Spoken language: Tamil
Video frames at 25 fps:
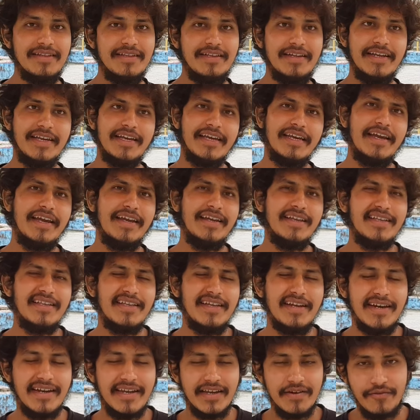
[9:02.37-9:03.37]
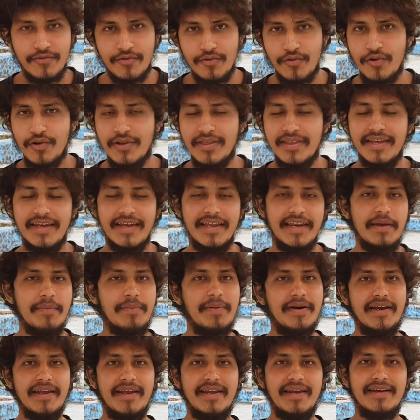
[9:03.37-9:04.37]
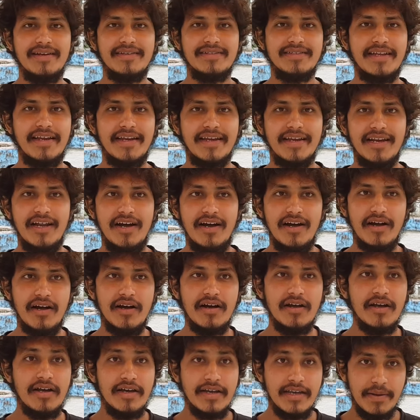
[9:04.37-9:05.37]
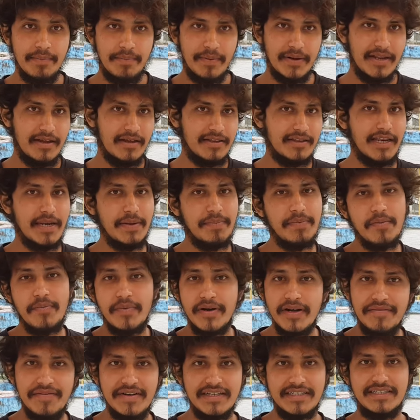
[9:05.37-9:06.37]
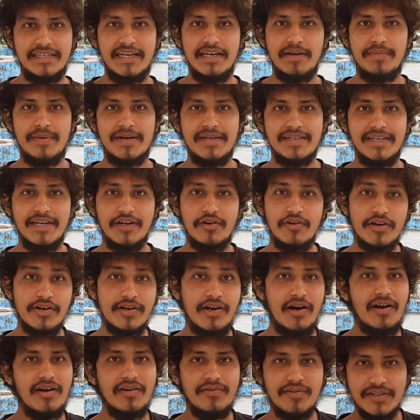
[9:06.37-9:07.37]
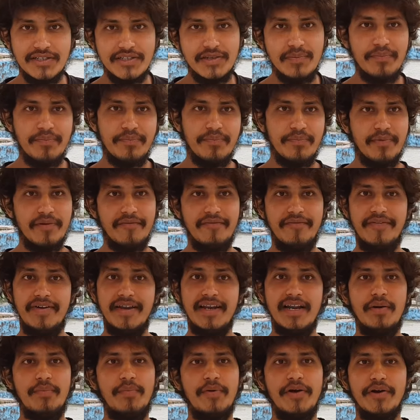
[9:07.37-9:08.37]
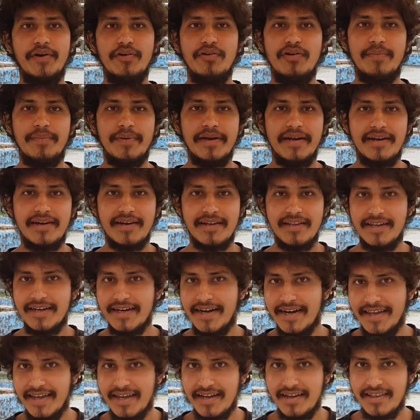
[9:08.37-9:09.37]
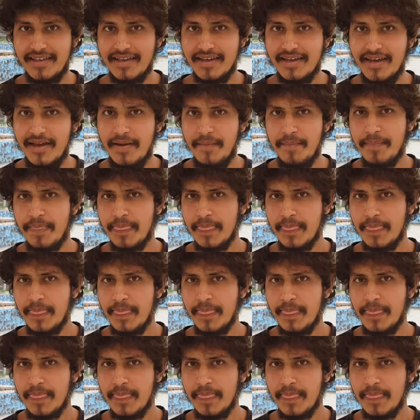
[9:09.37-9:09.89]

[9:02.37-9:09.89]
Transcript: வந்து நீங்கள் எய்தர் நீங்கள் ஃபோர்த் இயரே படிங்க சரிங்களா இப்போ நான் திருப்பி போயிட்டு ஃபஸ்ட் இயர் படித்தா என்னோட நாலு வருஷம் வீணாக போயிடும் அப்படின்றது நினைக்காதீங்க